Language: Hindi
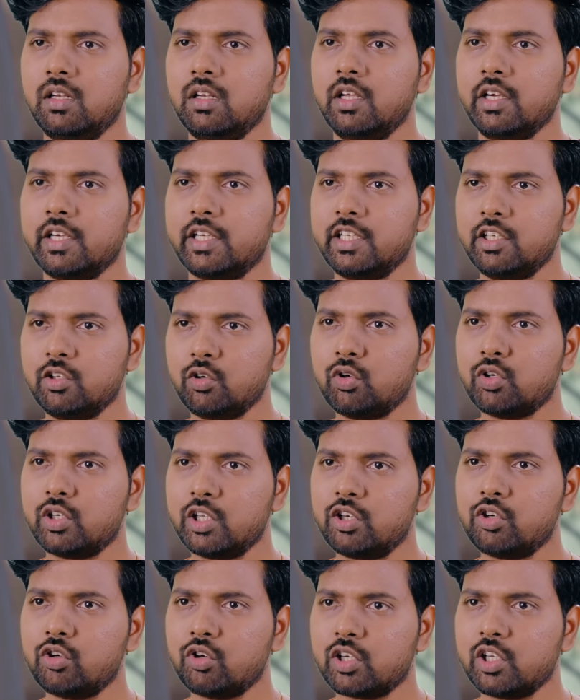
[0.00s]
लेकिन
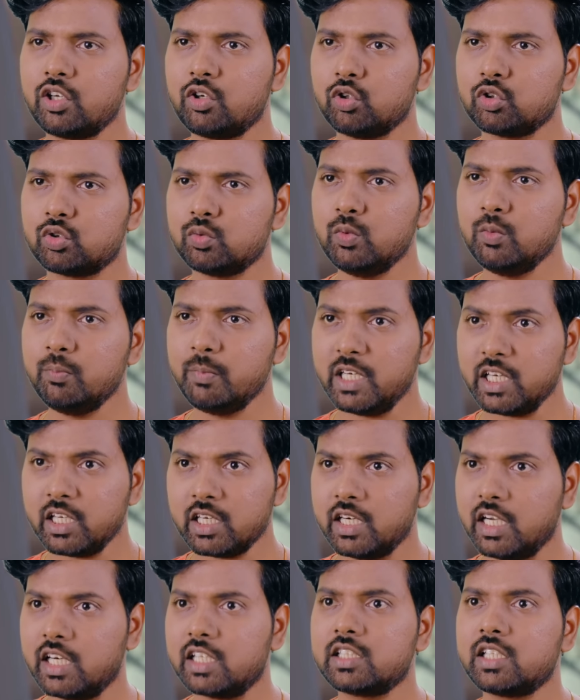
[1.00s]
ओरिरो की खुशबू मेरे
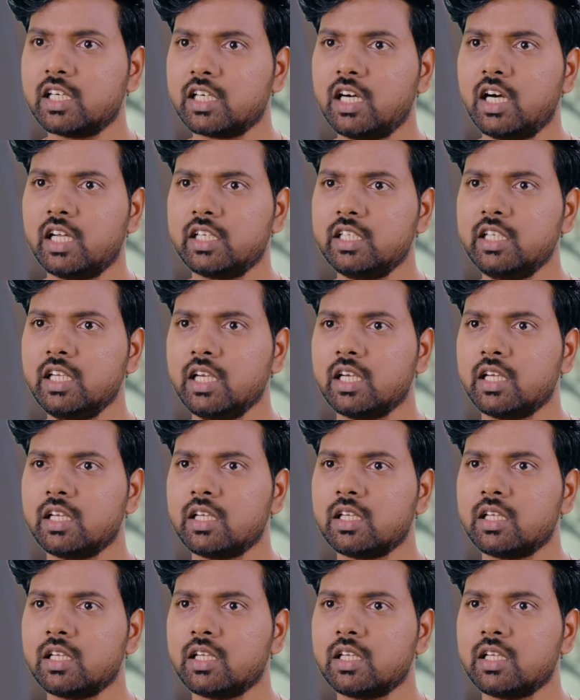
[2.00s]
घर तक आ रही है